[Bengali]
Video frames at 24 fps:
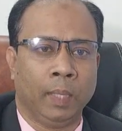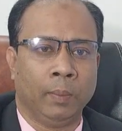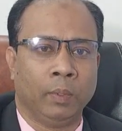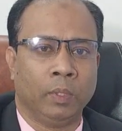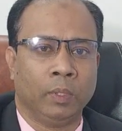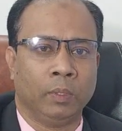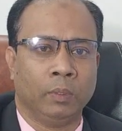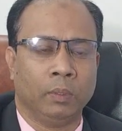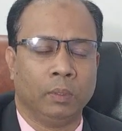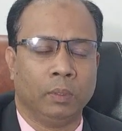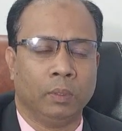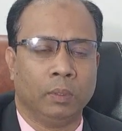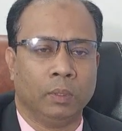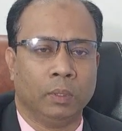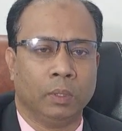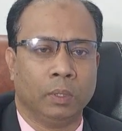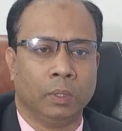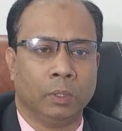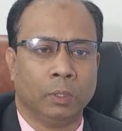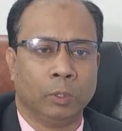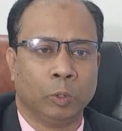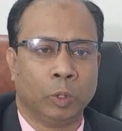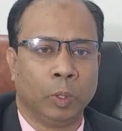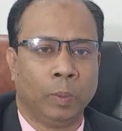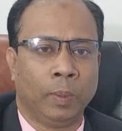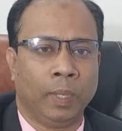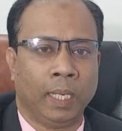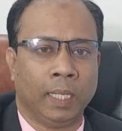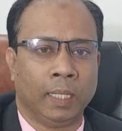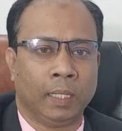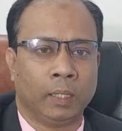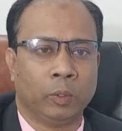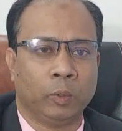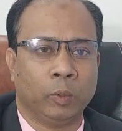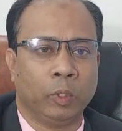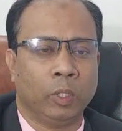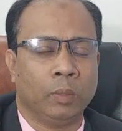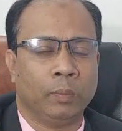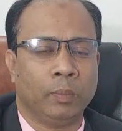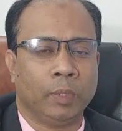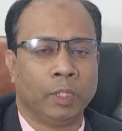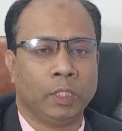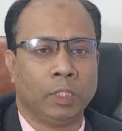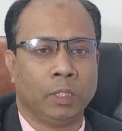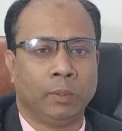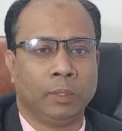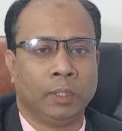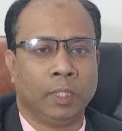এবং তোমার কোন
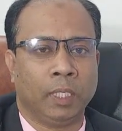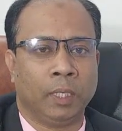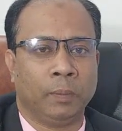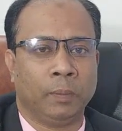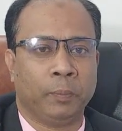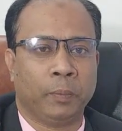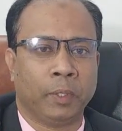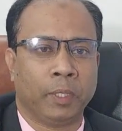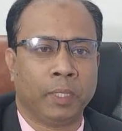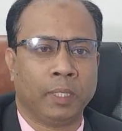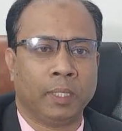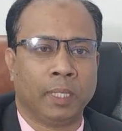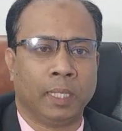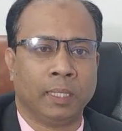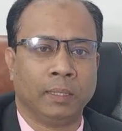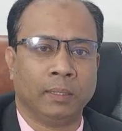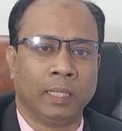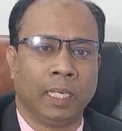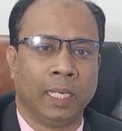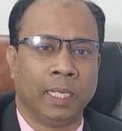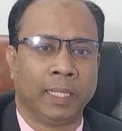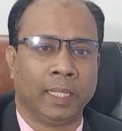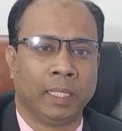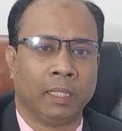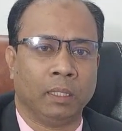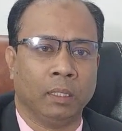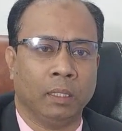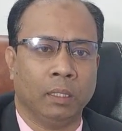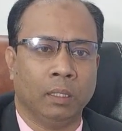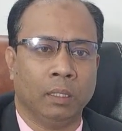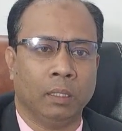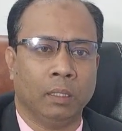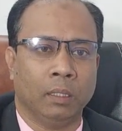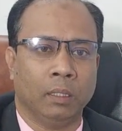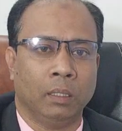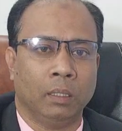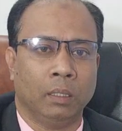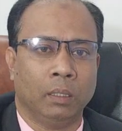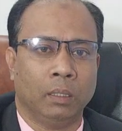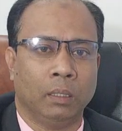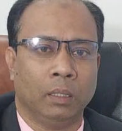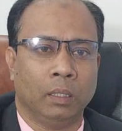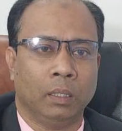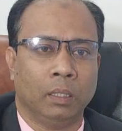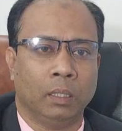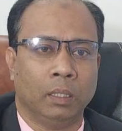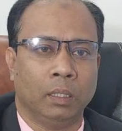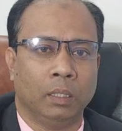বিশ্ববিদ্যালয়ে পরীক্ষার তারিখ
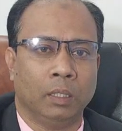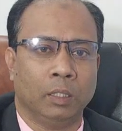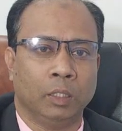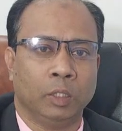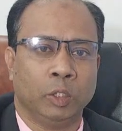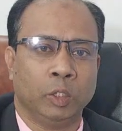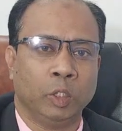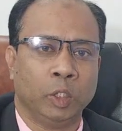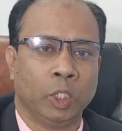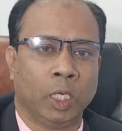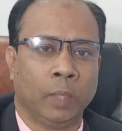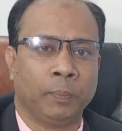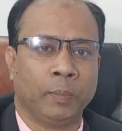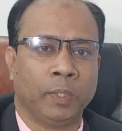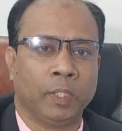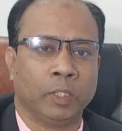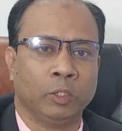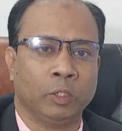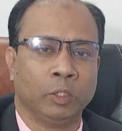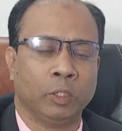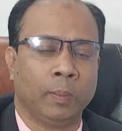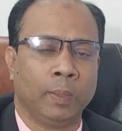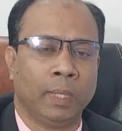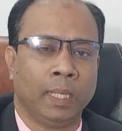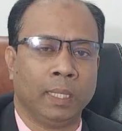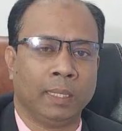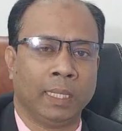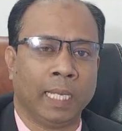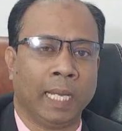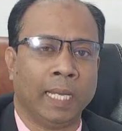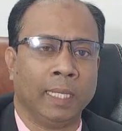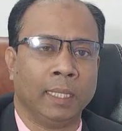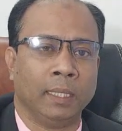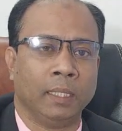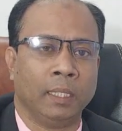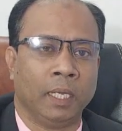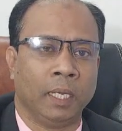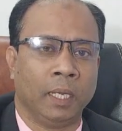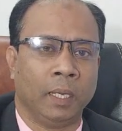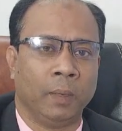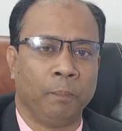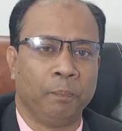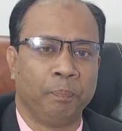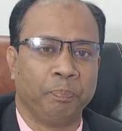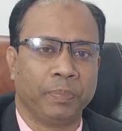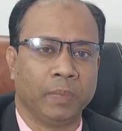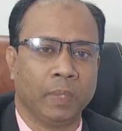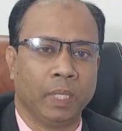সব কিছু তোমার ডায়েরিতে
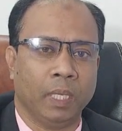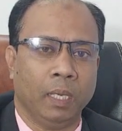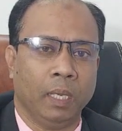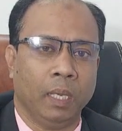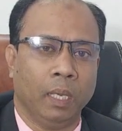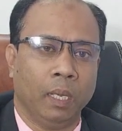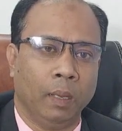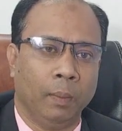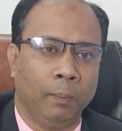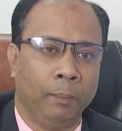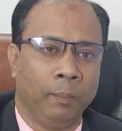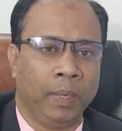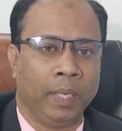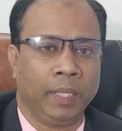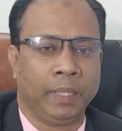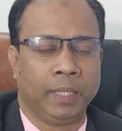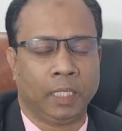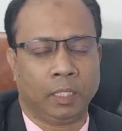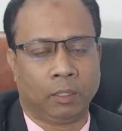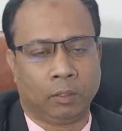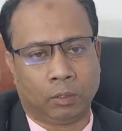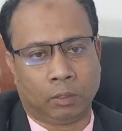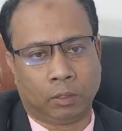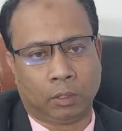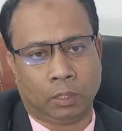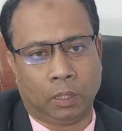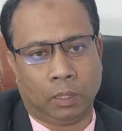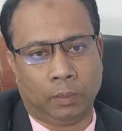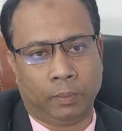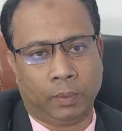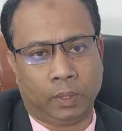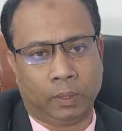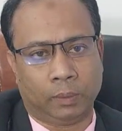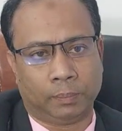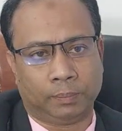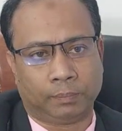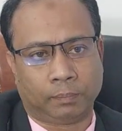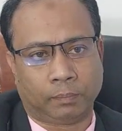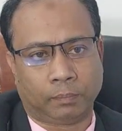মেনটেন করতে হবে